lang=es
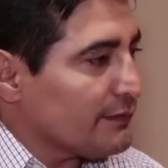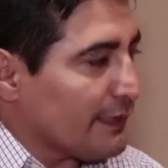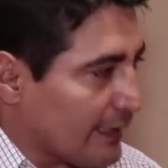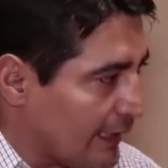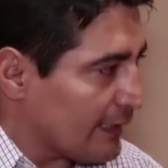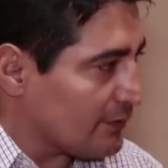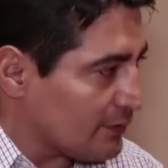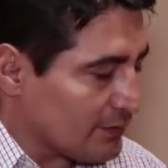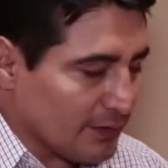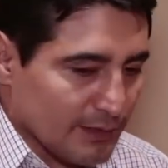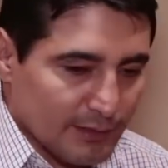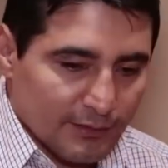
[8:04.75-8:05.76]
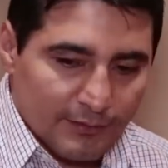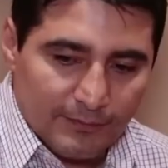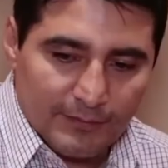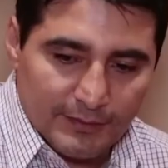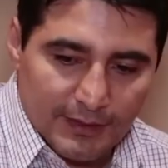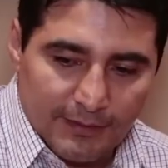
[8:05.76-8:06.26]
de Hatton,
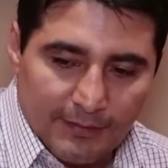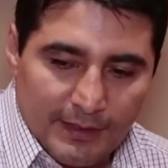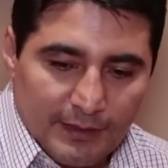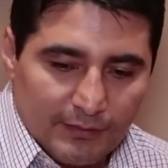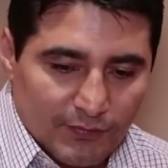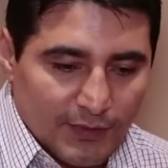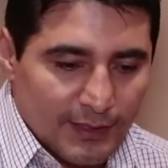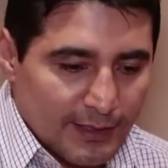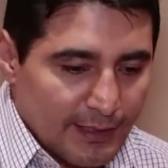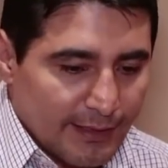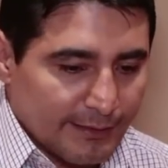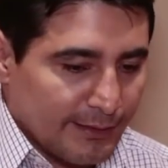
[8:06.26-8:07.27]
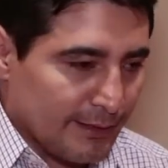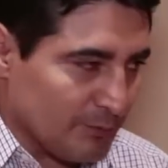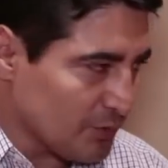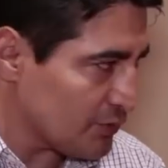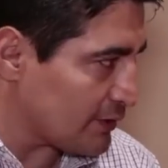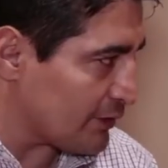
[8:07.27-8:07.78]
Entonces, en realidad tiene
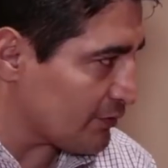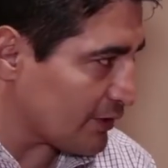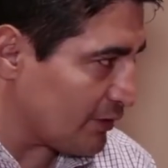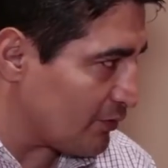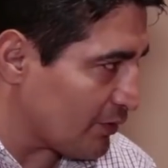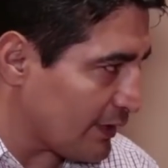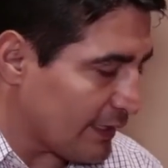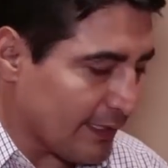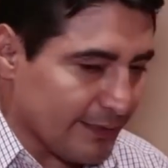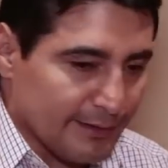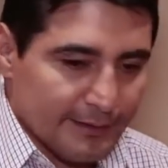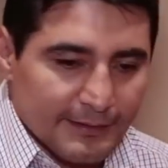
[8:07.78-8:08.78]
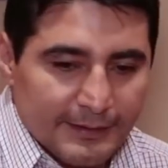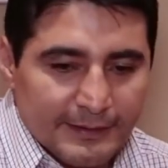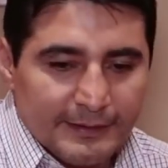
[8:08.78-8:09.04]
muchos años que no noquea a nadie.